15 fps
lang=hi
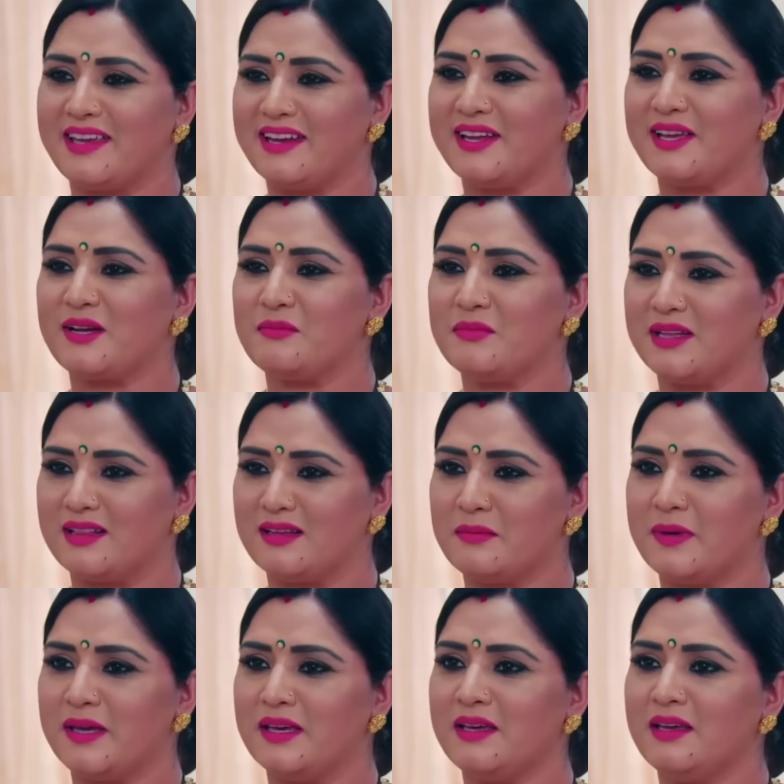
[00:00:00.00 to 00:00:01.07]
कहने का
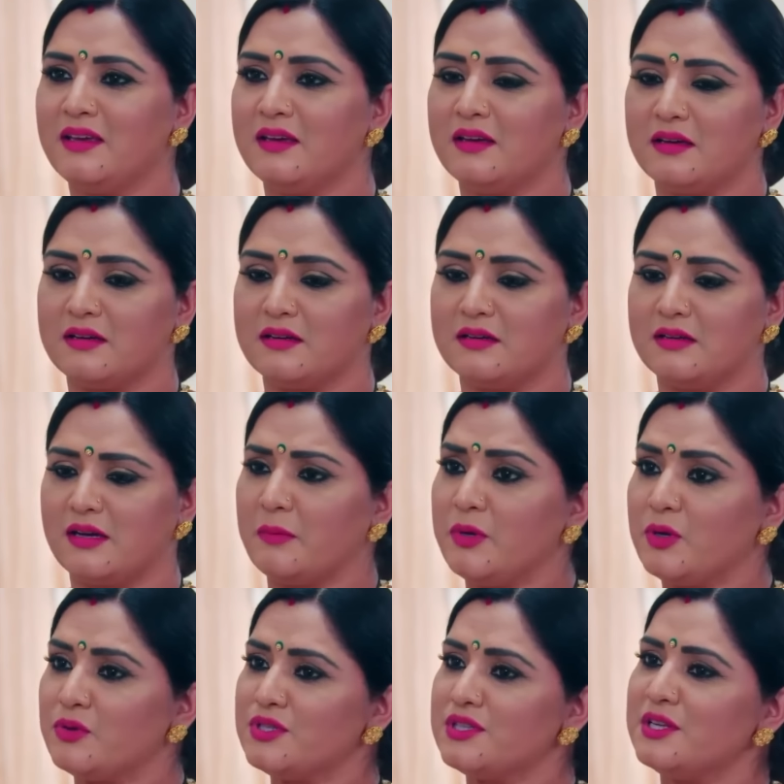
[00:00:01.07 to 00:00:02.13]
मतलब है
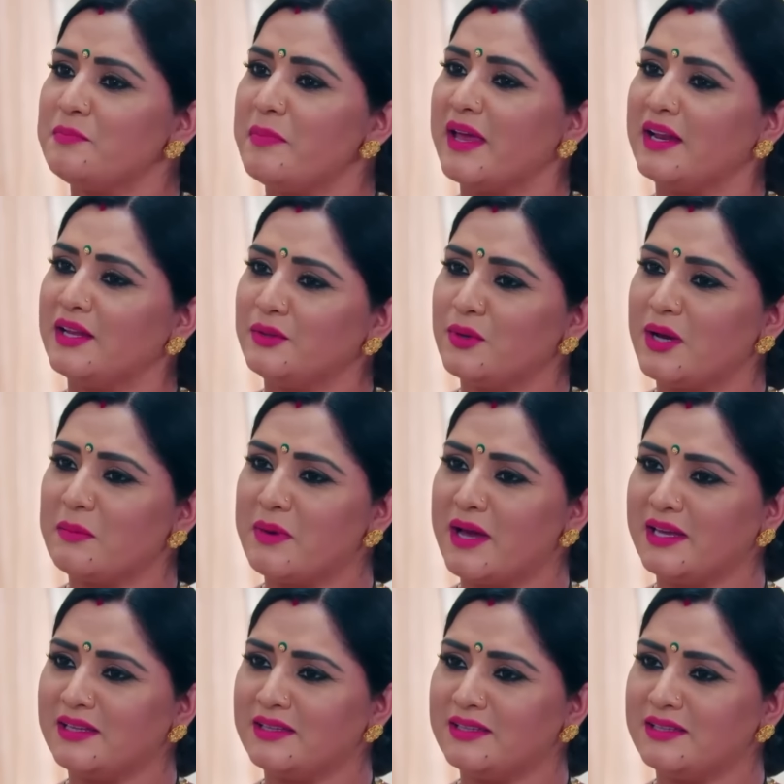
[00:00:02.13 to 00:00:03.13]
अभी कुछ दिन पहले तो आप आई